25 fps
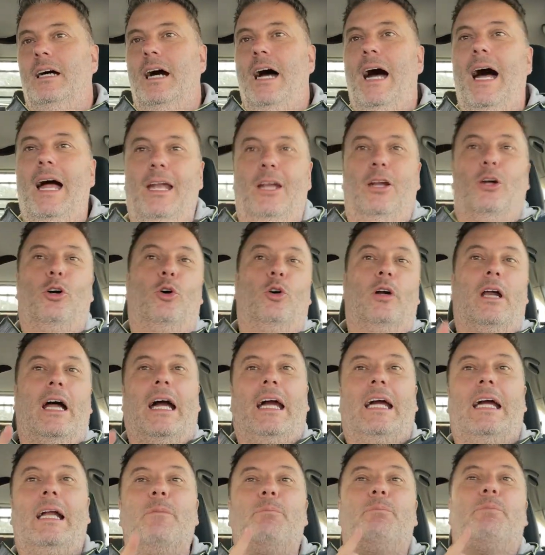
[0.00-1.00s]
Allora,
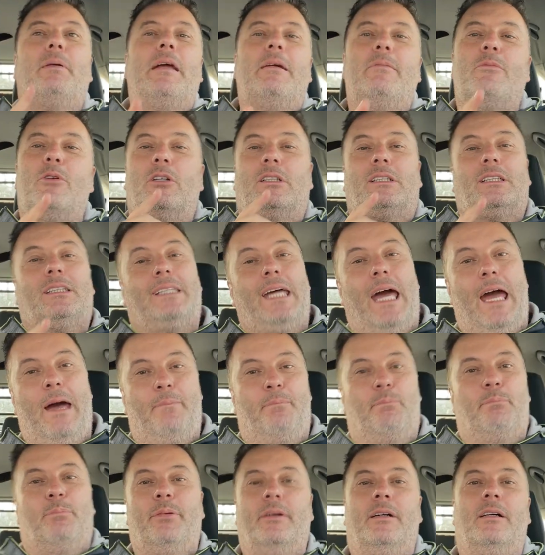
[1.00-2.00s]
il primo
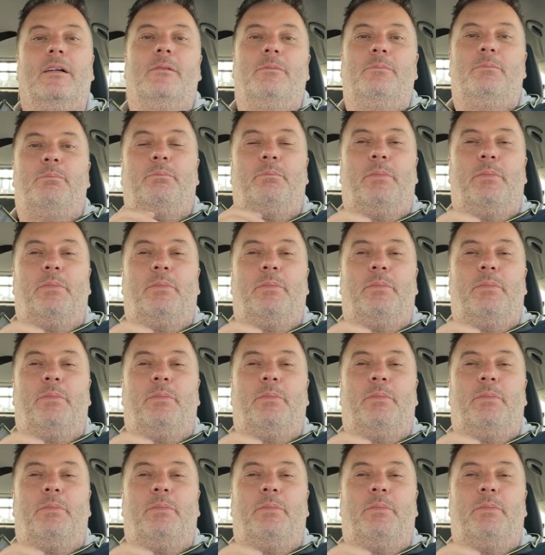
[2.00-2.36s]
step